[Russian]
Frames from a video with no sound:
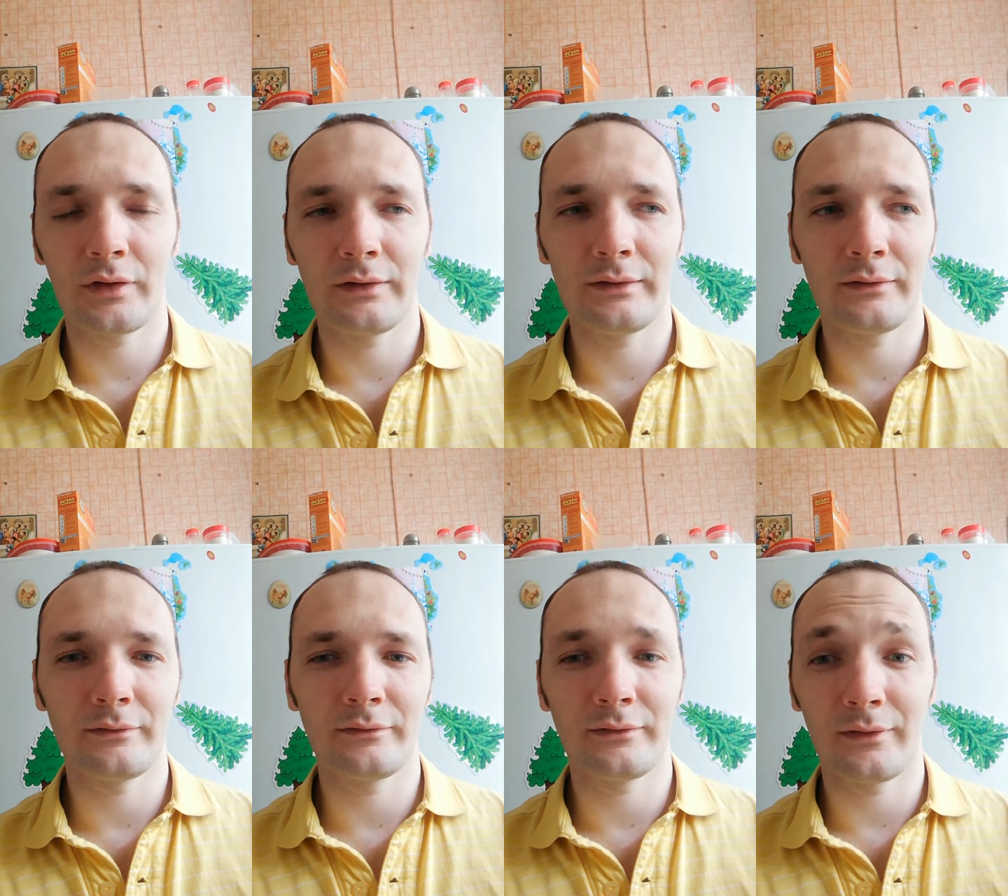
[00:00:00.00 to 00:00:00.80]
и
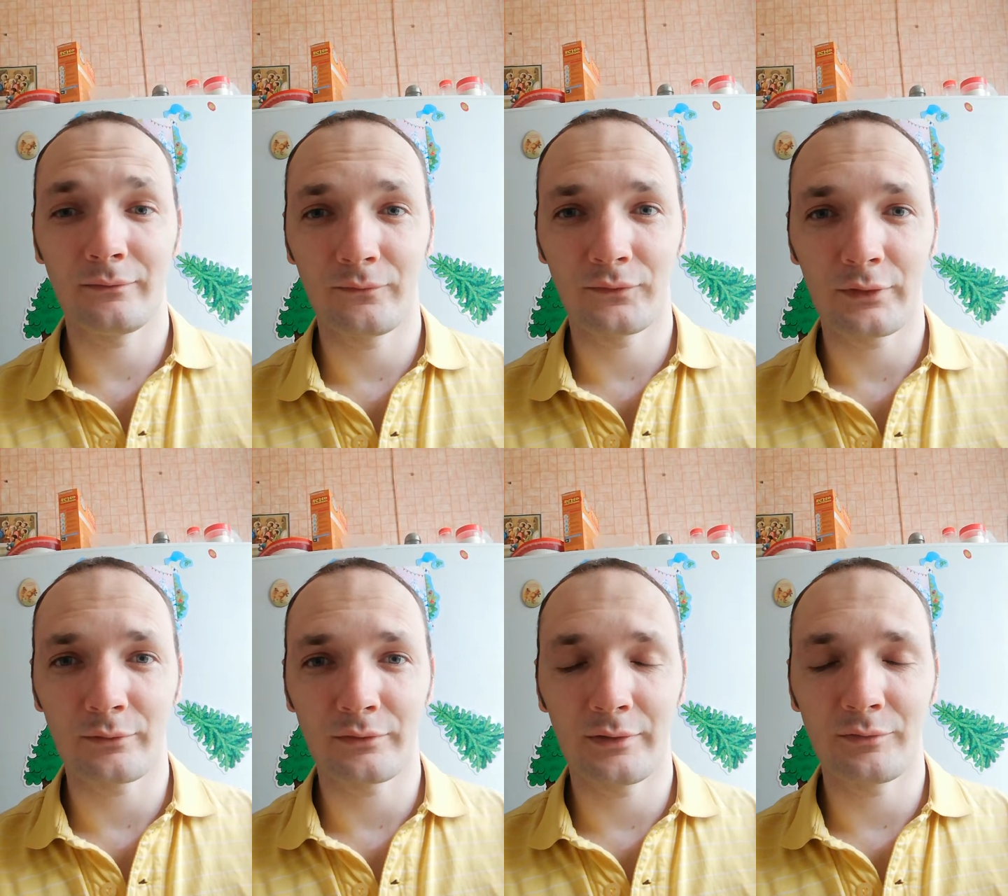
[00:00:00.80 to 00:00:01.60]
я во
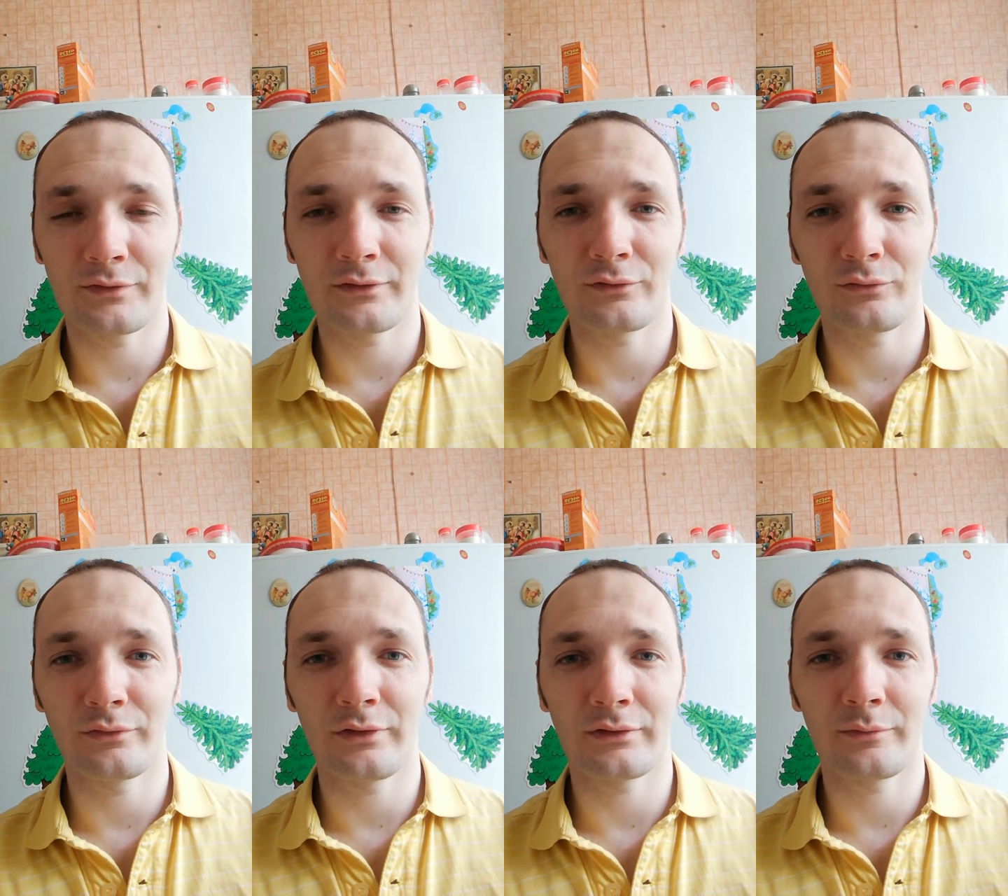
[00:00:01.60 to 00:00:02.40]
втором тайме
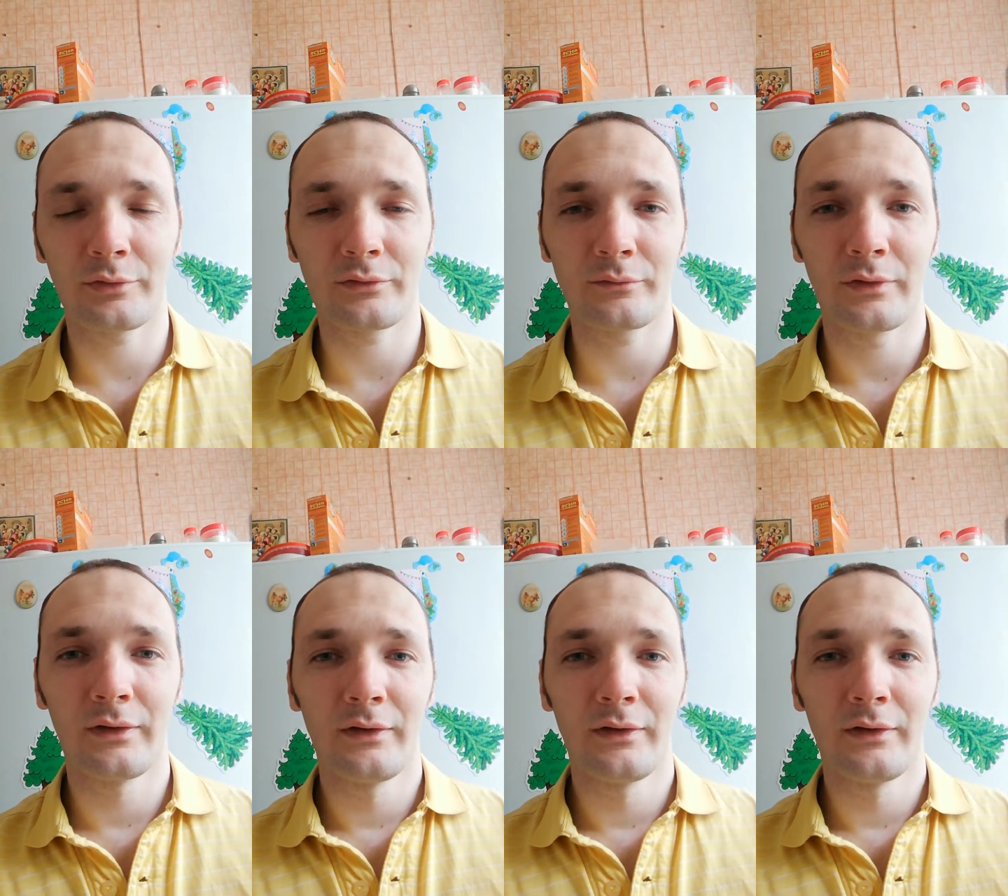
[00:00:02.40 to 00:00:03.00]
заснул, когда потом